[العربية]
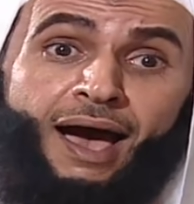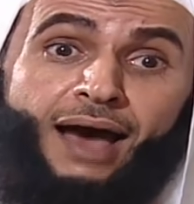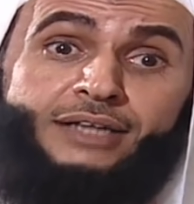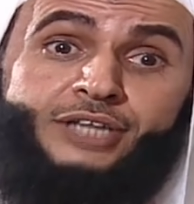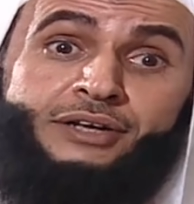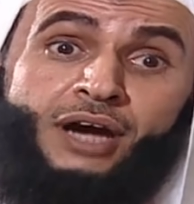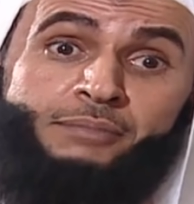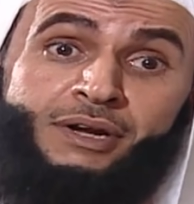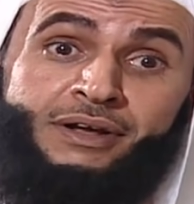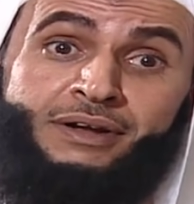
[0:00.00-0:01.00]
علشان
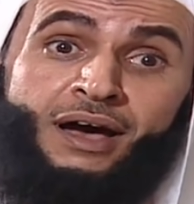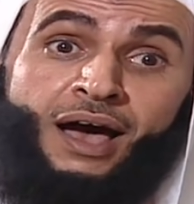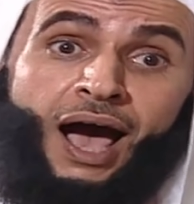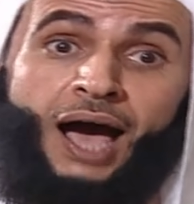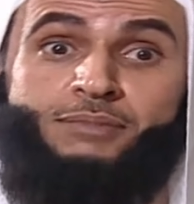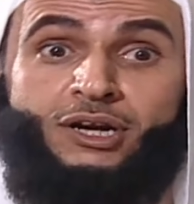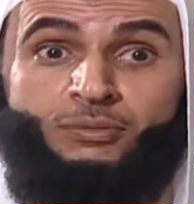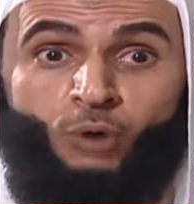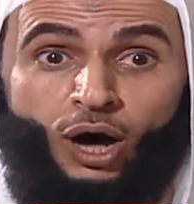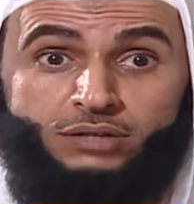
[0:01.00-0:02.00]
يعمل لنا حملة
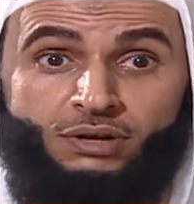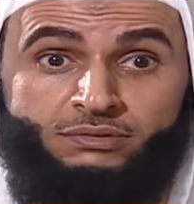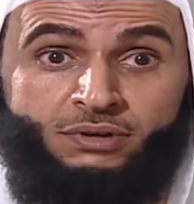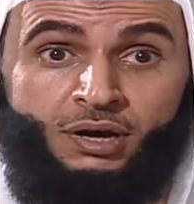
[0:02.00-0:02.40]
للمخطط